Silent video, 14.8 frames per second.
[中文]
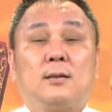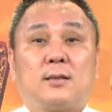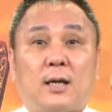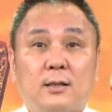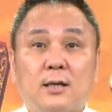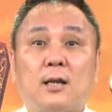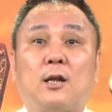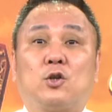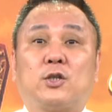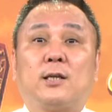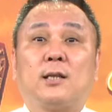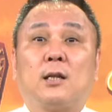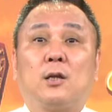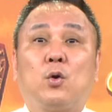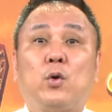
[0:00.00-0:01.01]
参加老
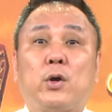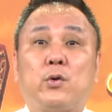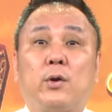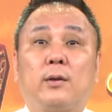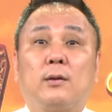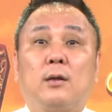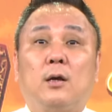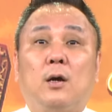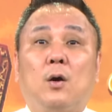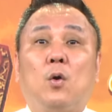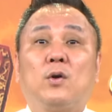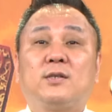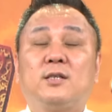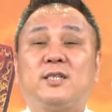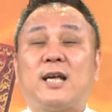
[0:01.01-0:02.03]
三长的会员，
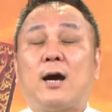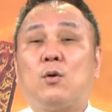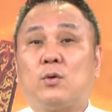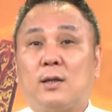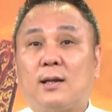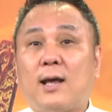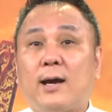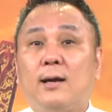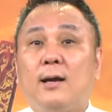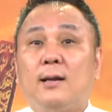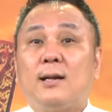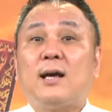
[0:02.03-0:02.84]
或是加我的赖。